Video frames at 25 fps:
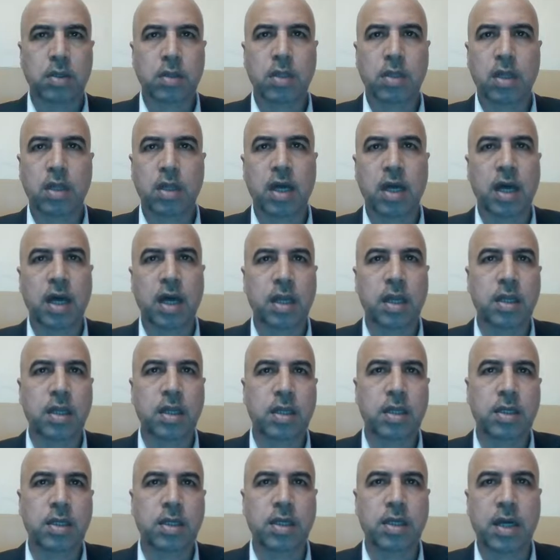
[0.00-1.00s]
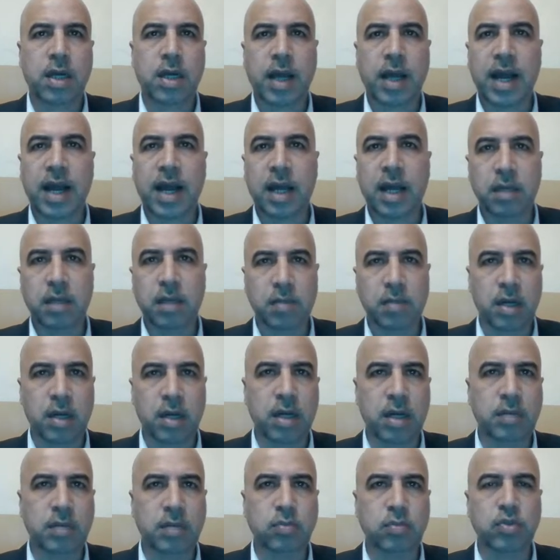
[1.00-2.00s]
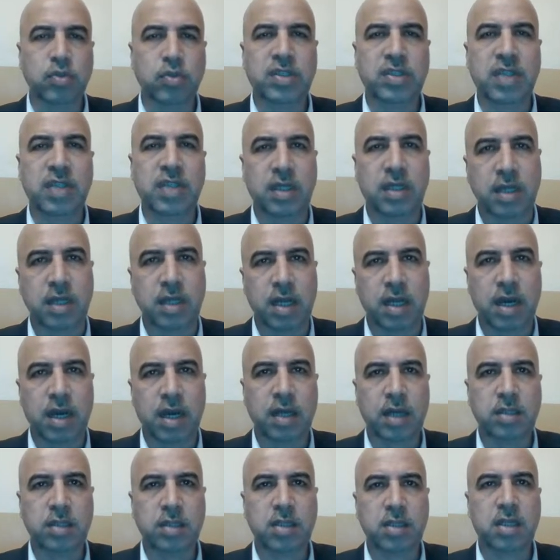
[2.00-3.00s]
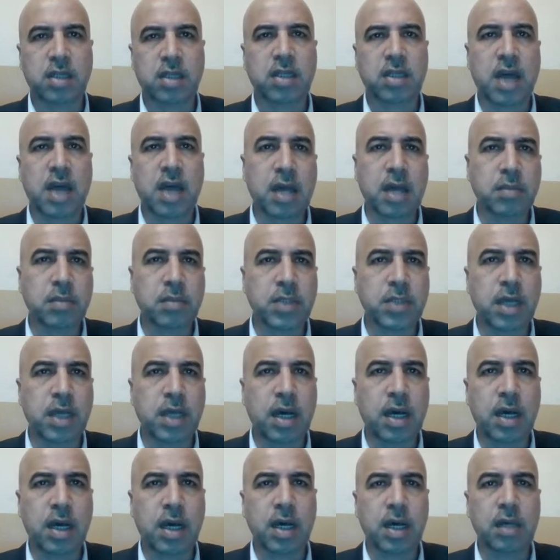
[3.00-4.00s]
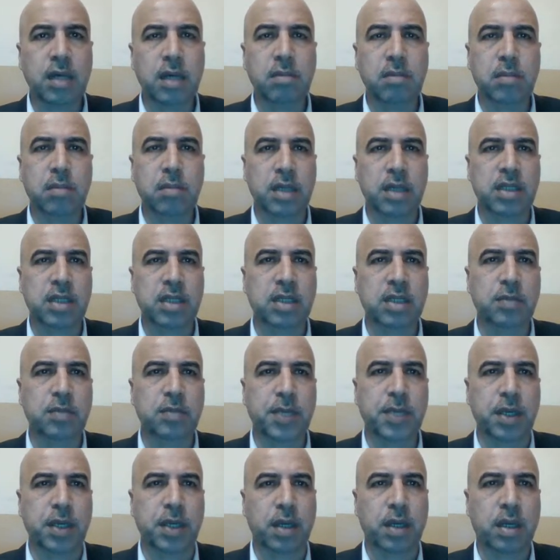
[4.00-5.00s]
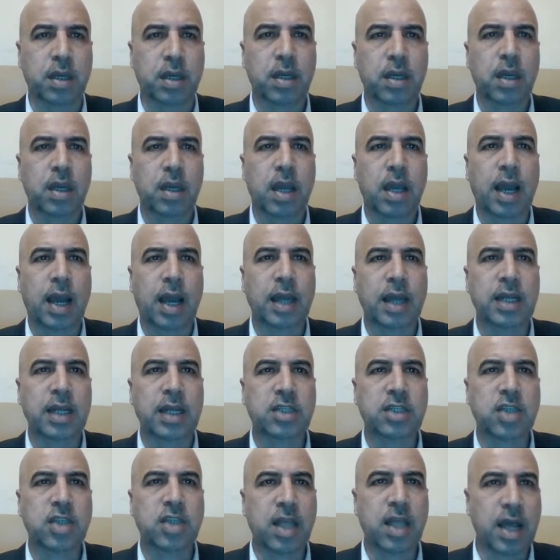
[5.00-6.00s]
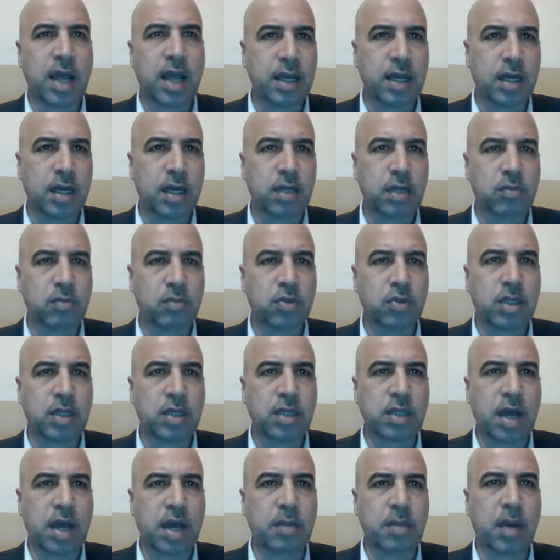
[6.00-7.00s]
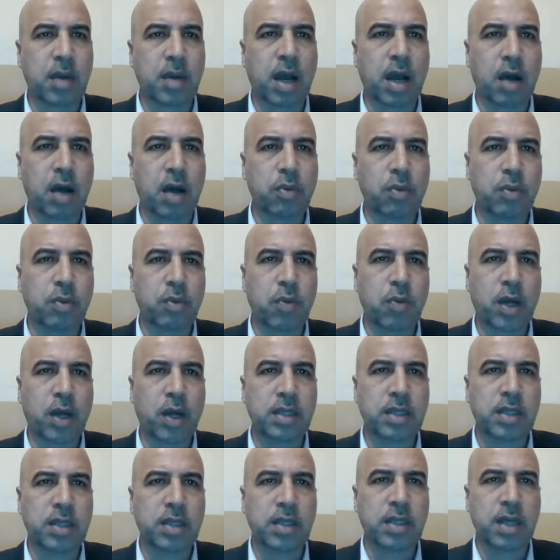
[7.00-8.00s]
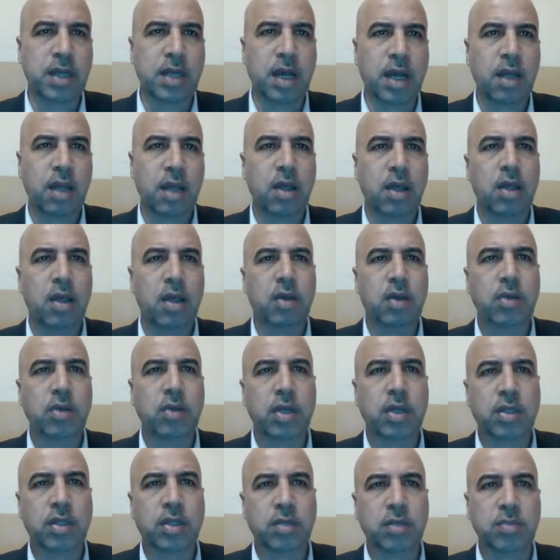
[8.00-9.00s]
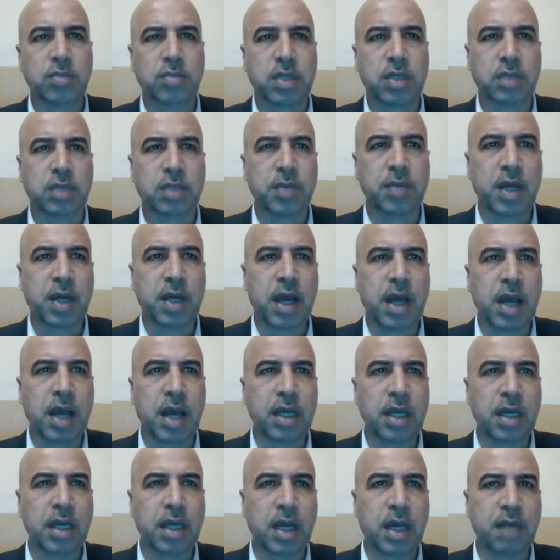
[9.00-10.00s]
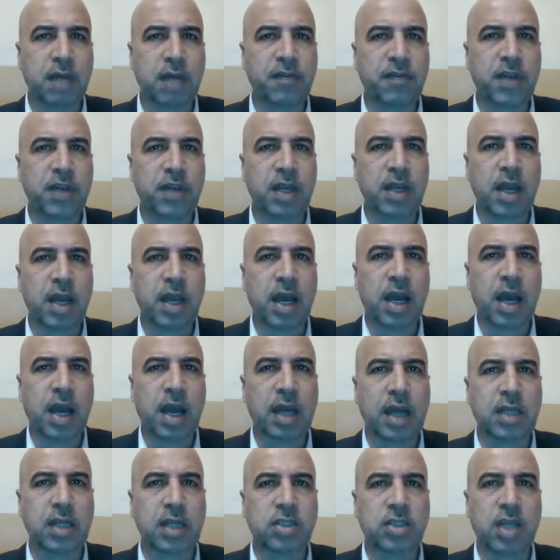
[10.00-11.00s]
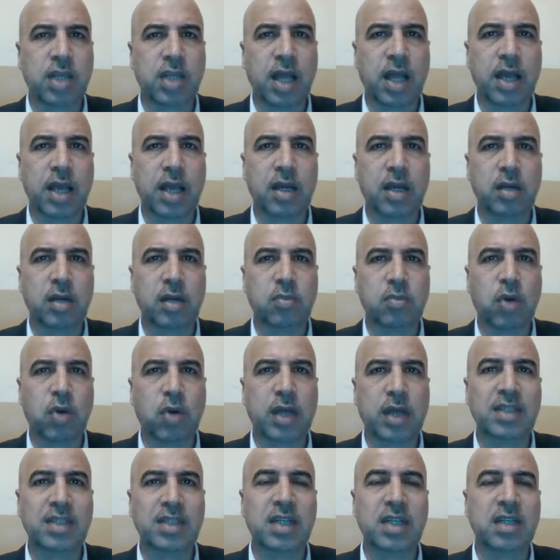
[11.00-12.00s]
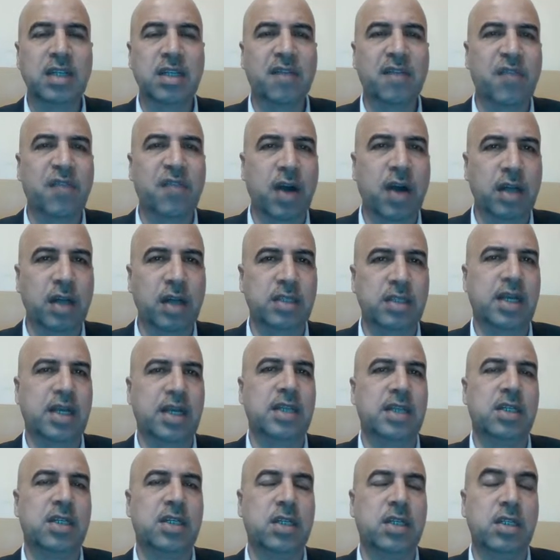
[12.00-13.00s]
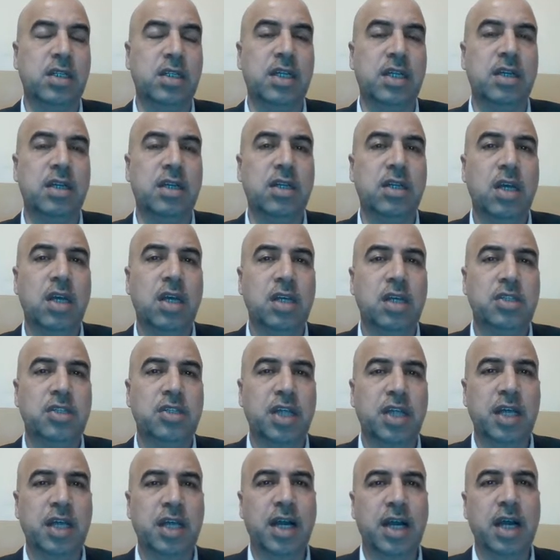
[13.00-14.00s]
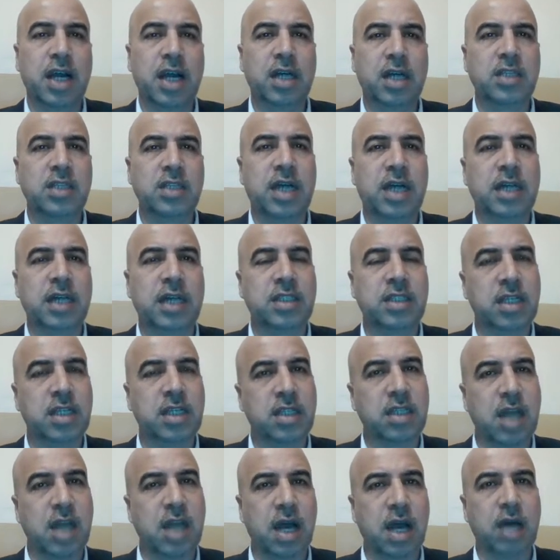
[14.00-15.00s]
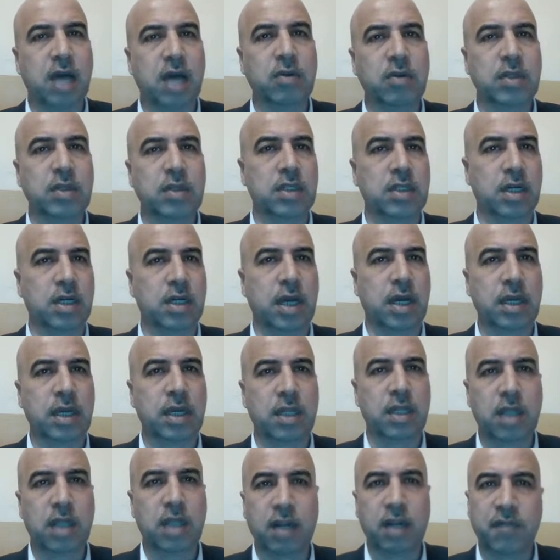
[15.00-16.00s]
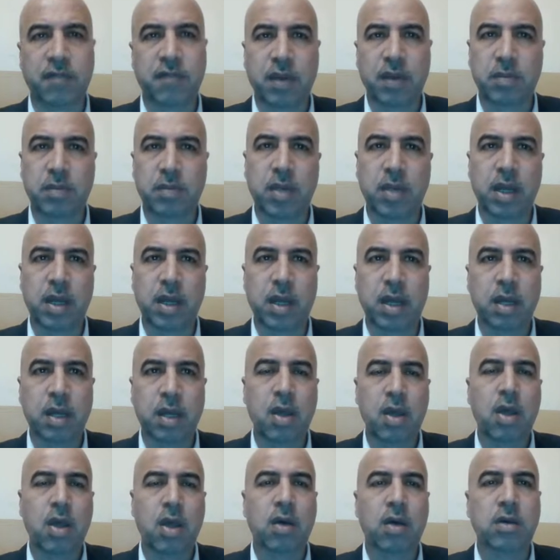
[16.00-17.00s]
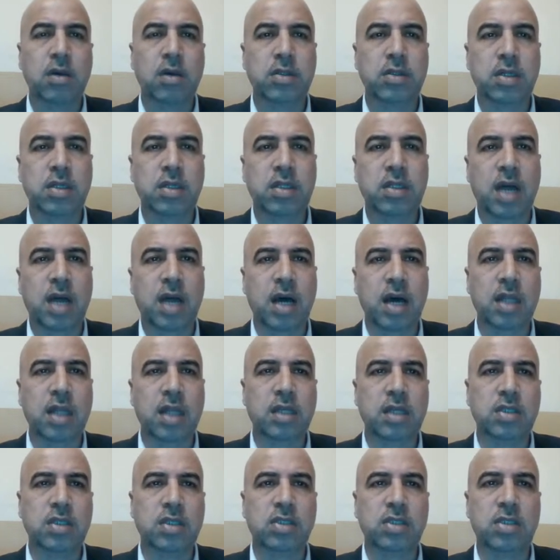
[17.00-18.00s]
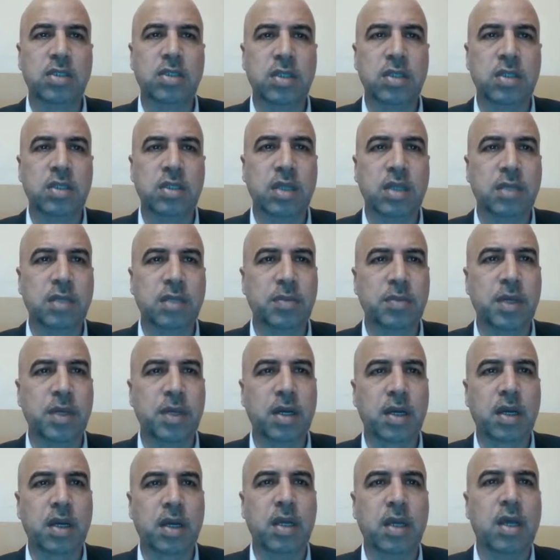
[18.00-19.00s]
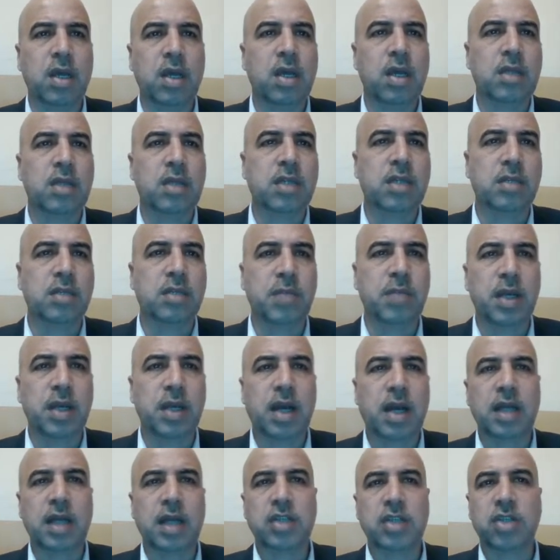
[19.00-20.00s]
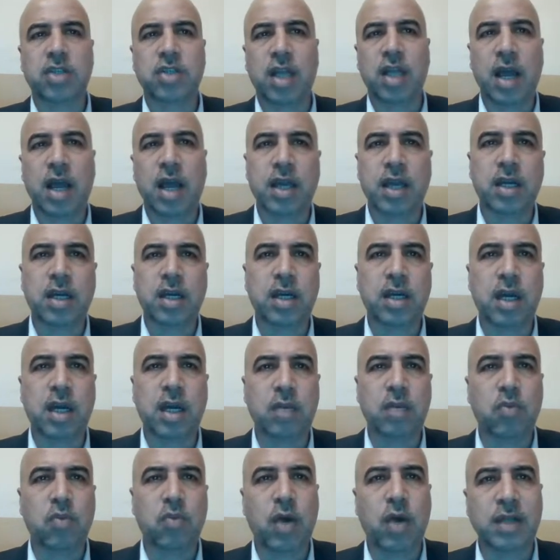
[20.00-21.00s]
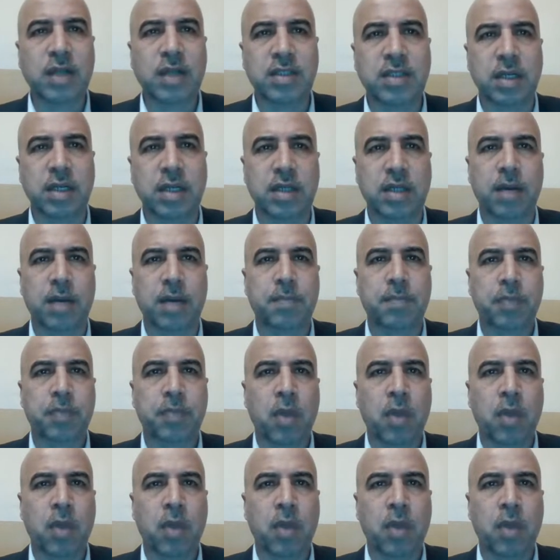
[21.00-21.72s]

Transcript: تظهر لنا قائمة منسدلة نختار منها إما تطبيق على الشرائح المتطابقة أو المحددة يتم تطبيق هاي الخلفية على الشرائح المحددة فقط يعني عندنا شريحة احنا حددناها ونريد نغير الخلفية منها نختار تطبيق تطبيق على الشرائح المحددة